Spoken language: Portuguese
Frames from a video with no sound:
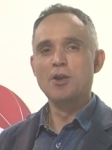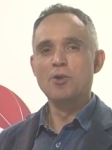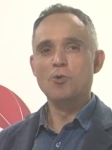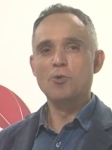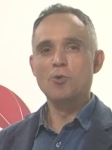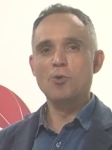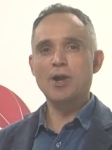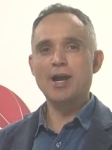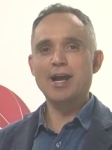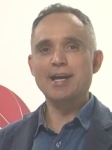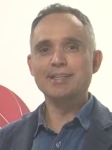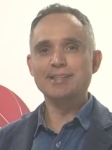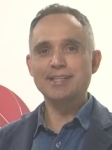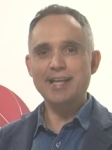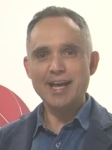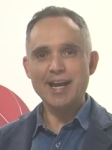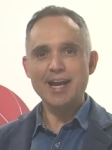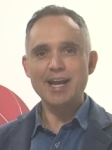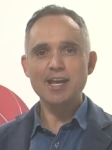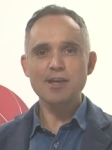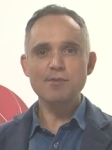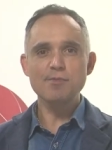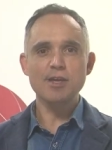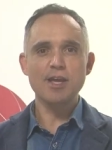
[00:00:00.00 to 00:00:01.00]
O Radar
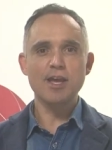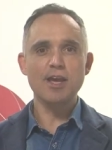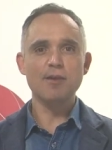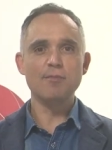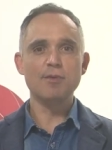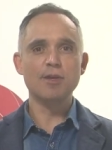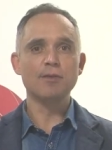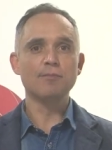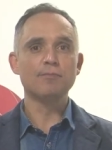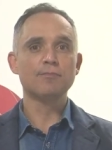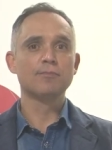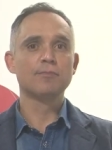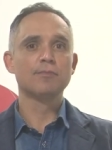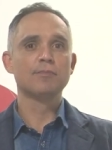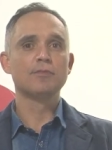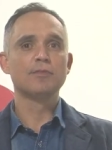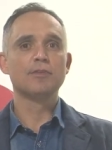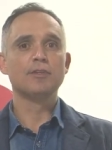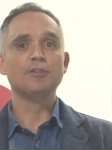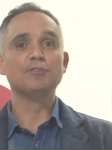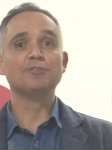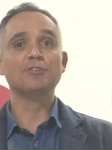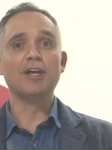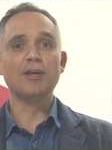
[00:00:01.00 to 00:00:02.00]
AMM
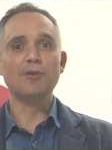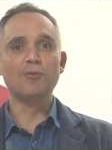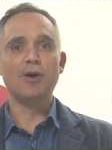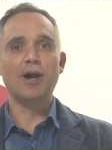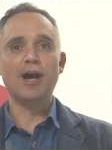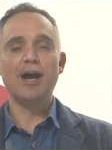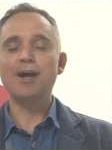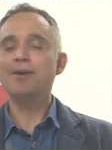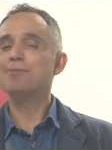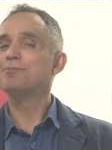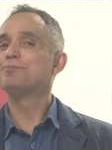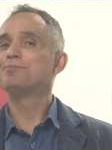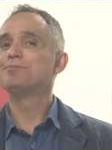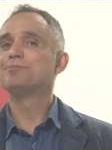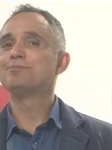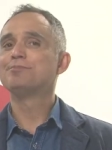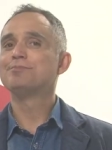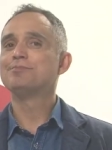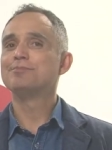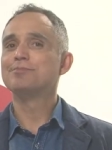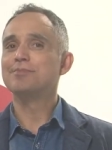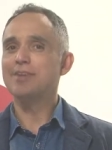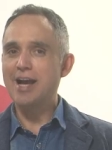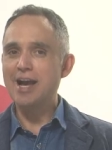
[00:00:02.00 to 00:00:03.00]
está no ar
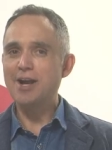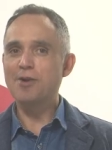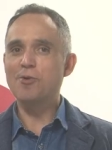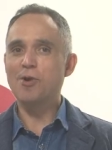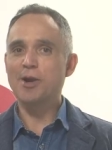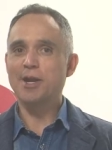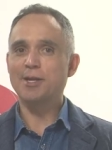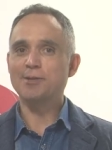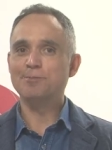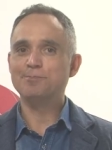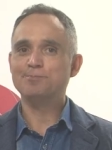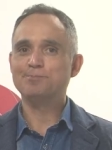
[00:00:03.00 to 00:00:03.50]
agora.